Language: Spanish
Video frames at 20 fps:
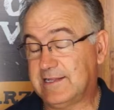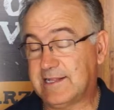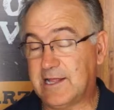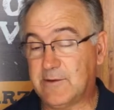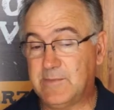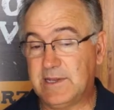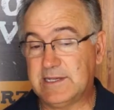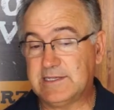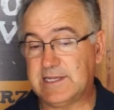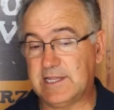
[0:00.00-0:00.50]

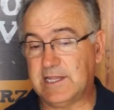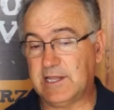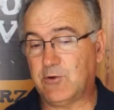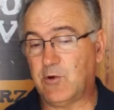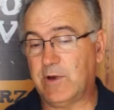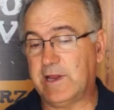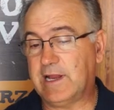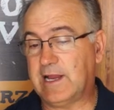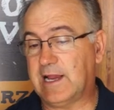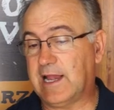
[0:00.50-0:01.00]
También se
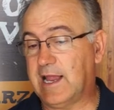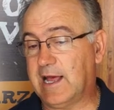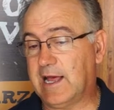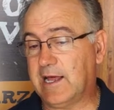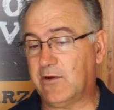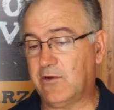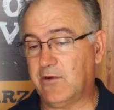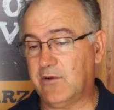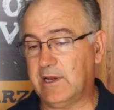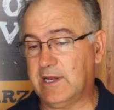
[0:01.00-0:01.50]
dejó en
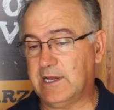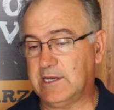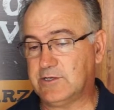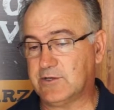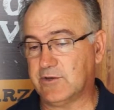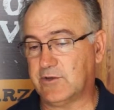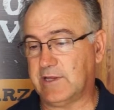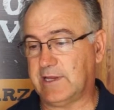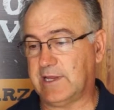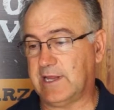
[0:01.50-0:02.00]
claro el
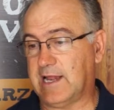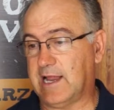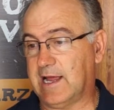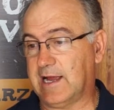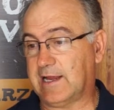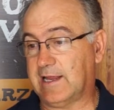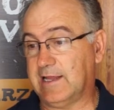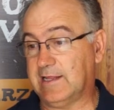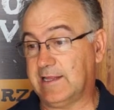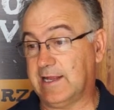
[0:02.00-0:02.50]
hecho de que
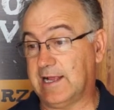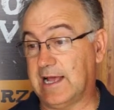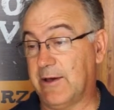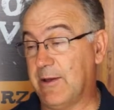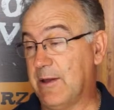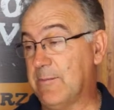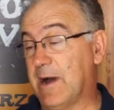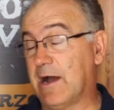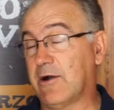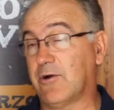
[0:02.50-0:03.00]
la gente cada
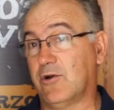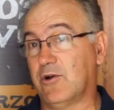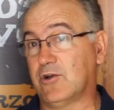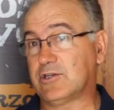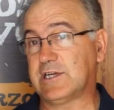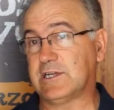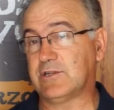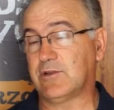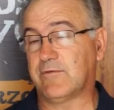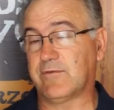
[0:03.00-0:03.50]
vez más
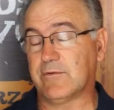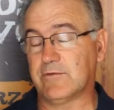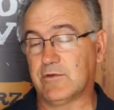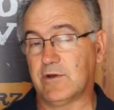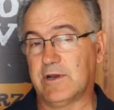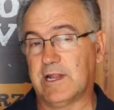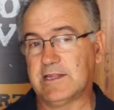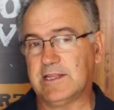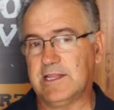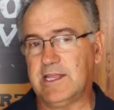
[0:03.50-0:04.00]
conoce estos
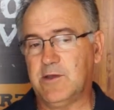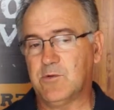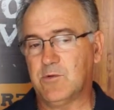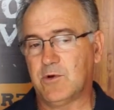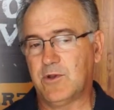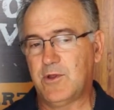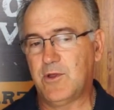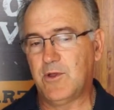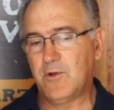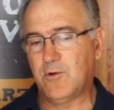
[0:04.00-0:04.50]
frutos
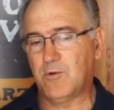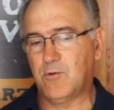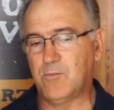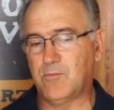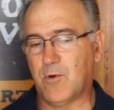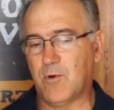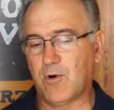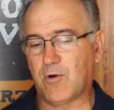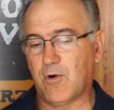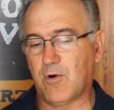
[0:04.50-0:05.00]
nativos, un
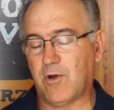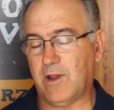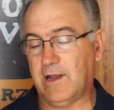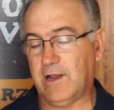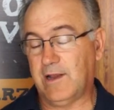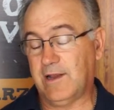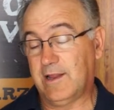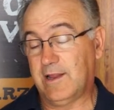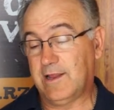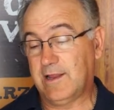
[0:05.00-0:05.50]
poco
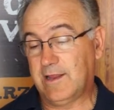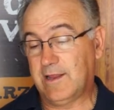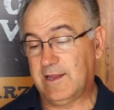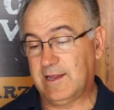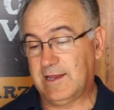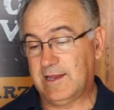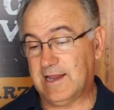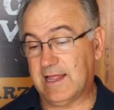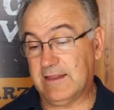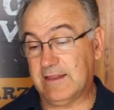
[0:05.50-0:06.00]

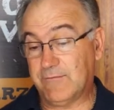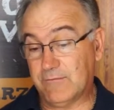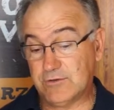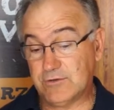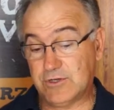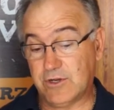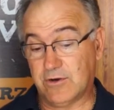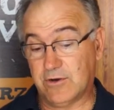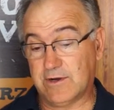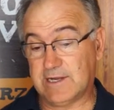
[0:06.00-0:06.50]
la
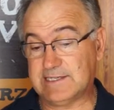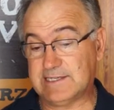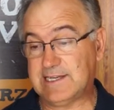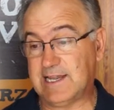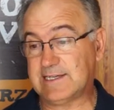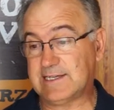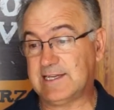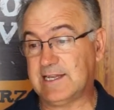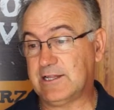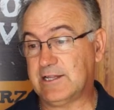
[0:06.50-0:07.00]
difusión que
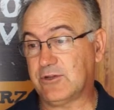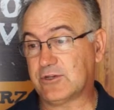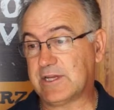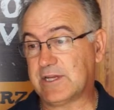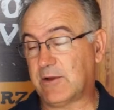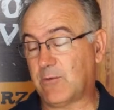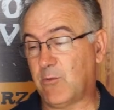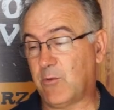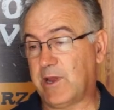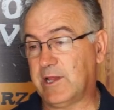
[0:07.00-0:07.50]
se hace de estos
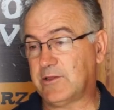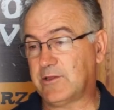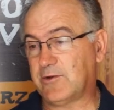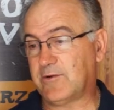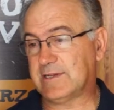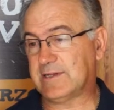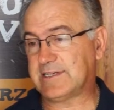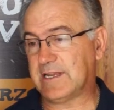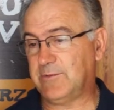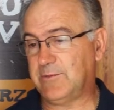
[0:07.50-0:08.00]

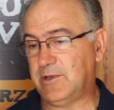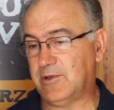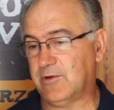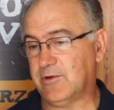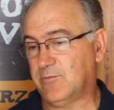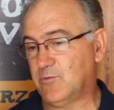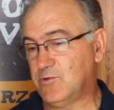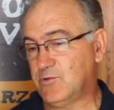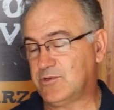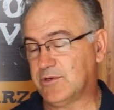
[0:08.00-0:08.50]
encuentros ha
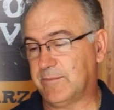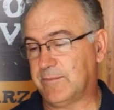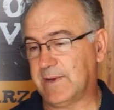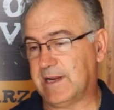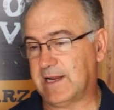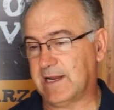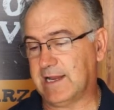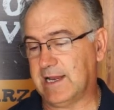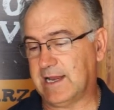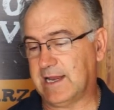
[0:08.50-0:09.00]
servido mucho
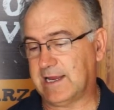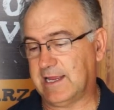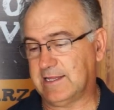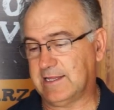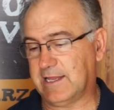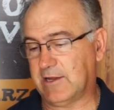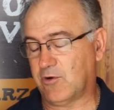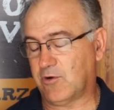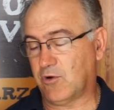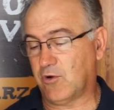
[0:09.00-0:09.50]
para que la
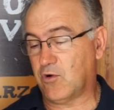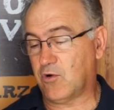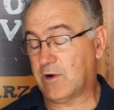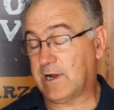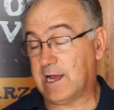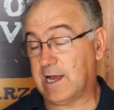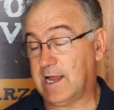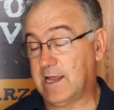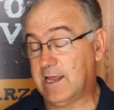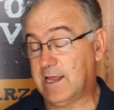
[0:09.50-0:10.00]
gente
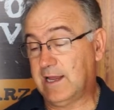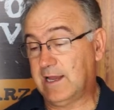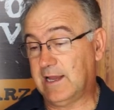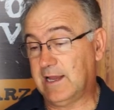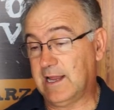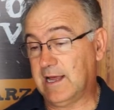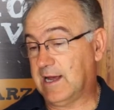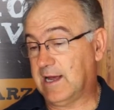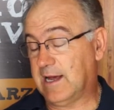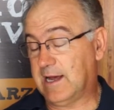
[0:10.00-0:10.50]
conozca,
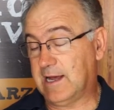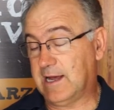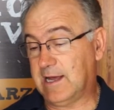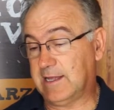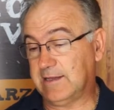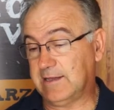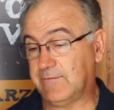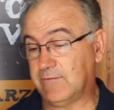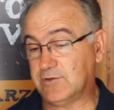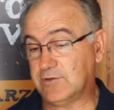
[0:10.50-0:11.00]

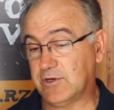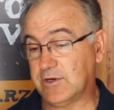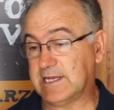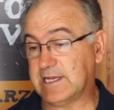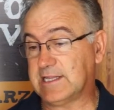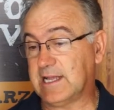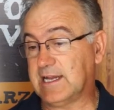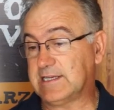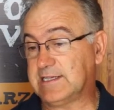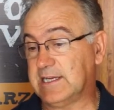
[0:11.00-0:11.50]
la difusión que
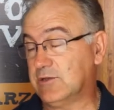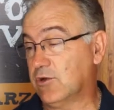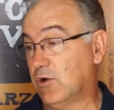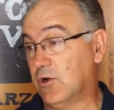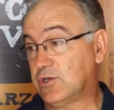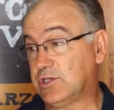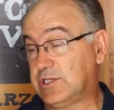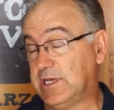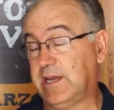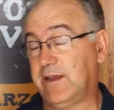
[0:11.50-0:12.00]
están haciendo
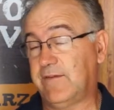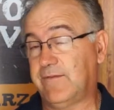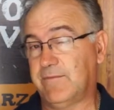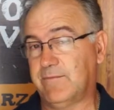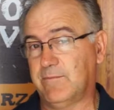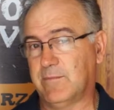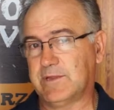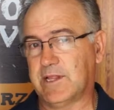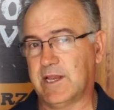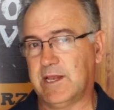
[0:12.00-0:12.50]
los chefs,
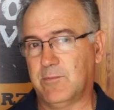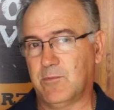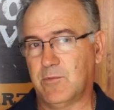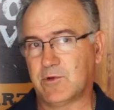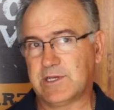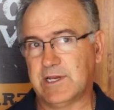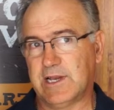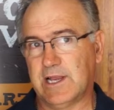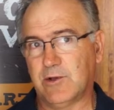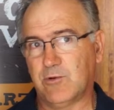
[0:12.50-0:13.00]

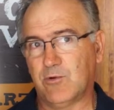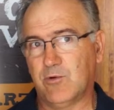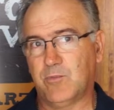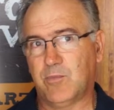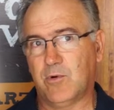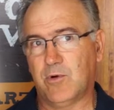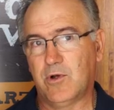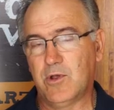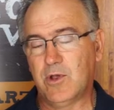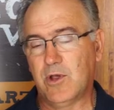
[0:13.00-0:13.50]
tenemos en el
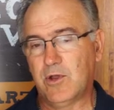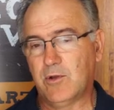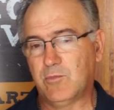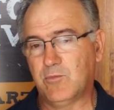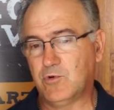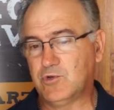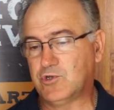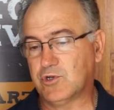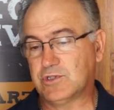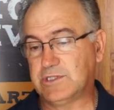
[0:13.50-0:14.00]
grupo
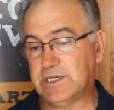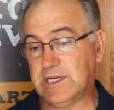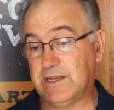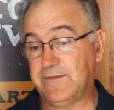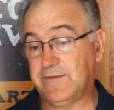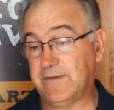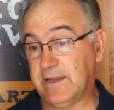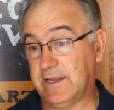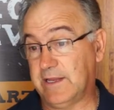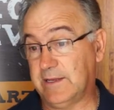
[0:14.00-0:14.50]
muchos
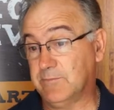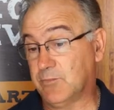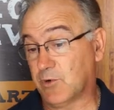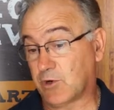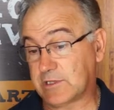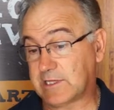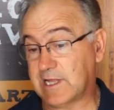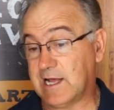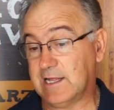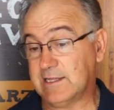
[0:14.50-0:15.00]
chefs e
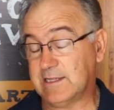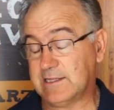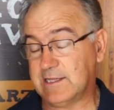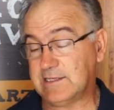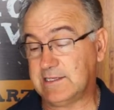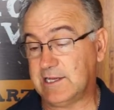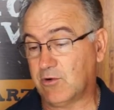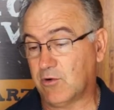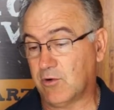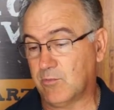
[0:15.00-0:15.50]

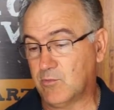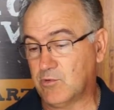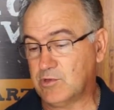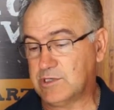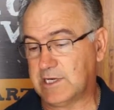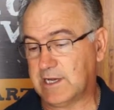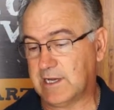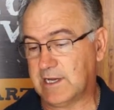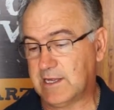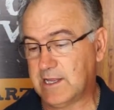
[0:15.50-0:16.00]
importantes y con
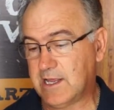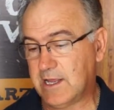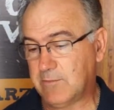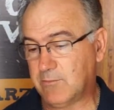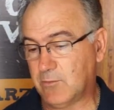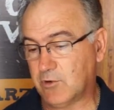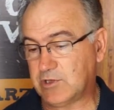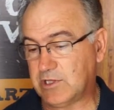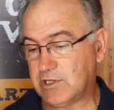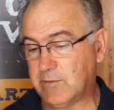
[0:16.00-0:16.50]
mucha
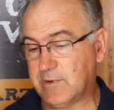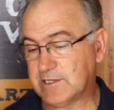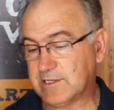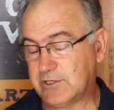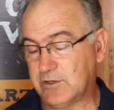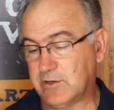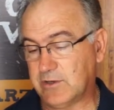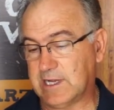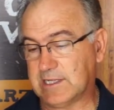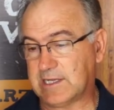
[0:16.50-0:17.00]

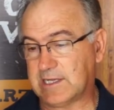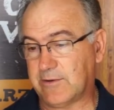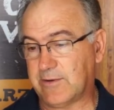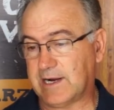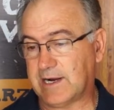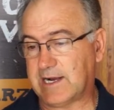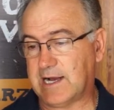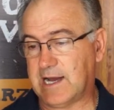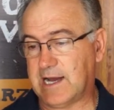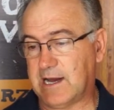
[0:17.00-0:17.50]
motivación a
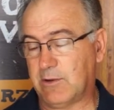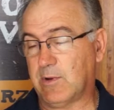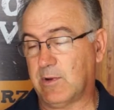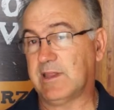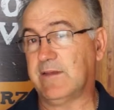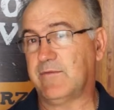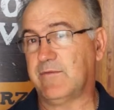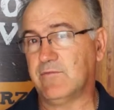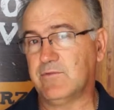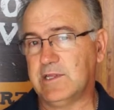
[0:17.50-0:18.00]
trabajar o a
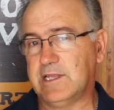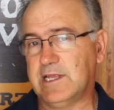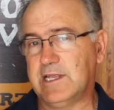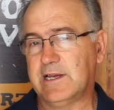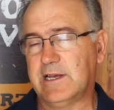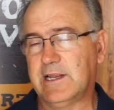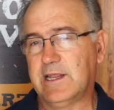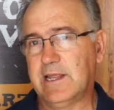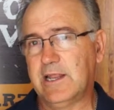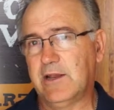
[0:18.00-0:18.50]

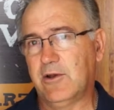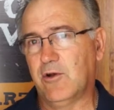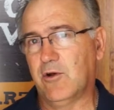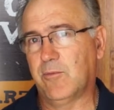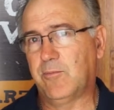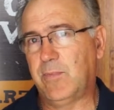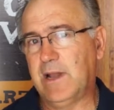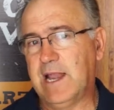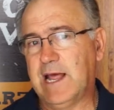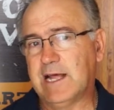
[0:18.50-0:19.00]
difundir
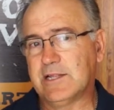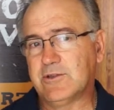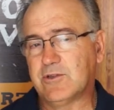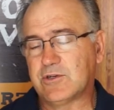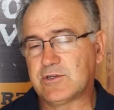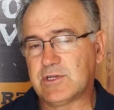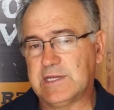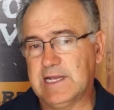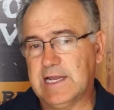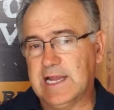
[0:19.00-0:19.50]
los
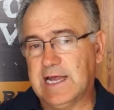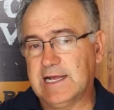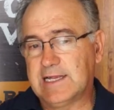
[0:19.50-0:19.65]
platos y